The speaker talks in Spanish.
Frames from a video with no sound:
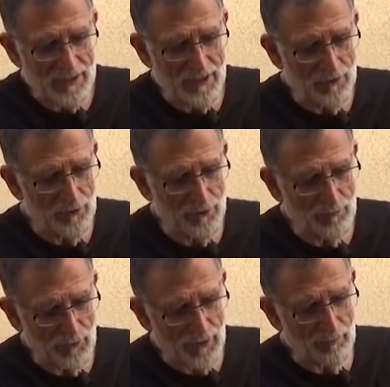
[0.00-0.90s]

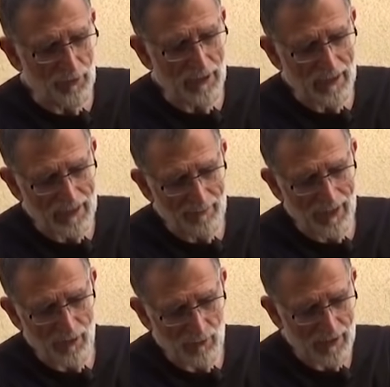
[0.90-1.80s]
sitio, puedes poner la
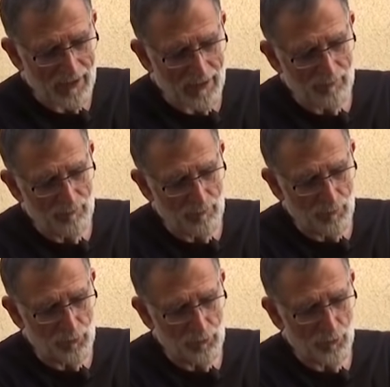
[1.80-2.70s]
cámara en cualquier
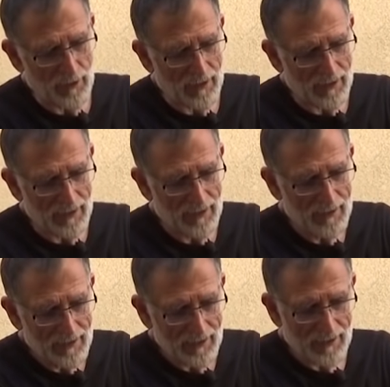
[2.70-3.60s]
punto que,
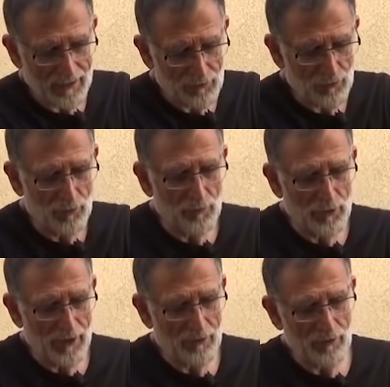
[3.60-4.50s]
esto, lo
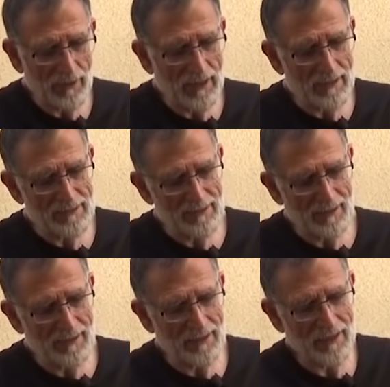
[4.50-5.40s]
puedes colgar, se
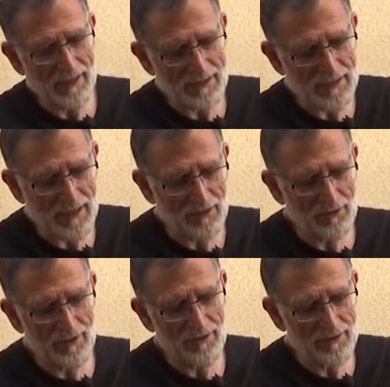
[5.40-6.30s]
queda
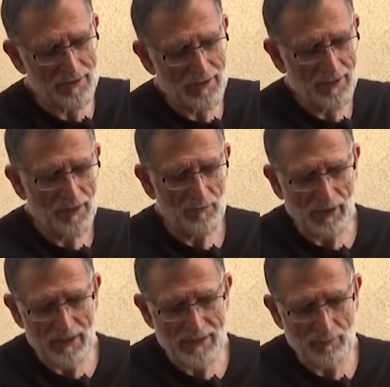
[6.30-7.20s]
enganchado, es
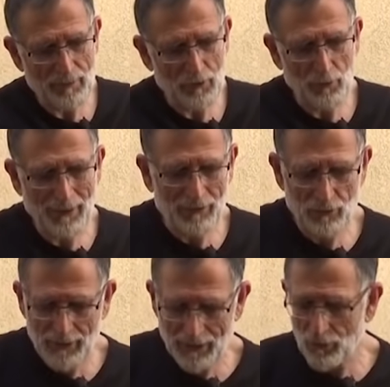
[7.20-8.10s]
para ese aspecto, para
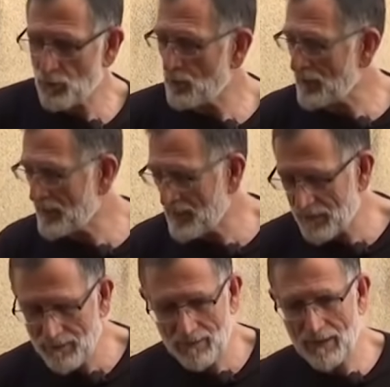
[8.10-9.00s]
colgarlo en
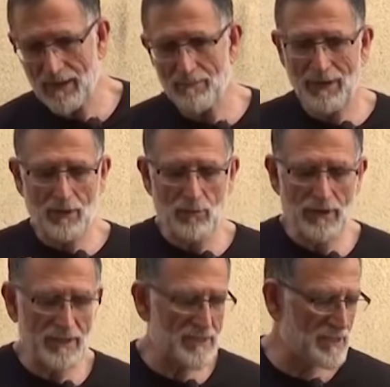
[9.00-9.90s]
cualquier, la cámara en
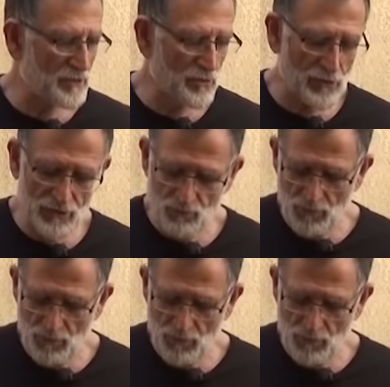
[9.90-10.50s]
cualquier sitio es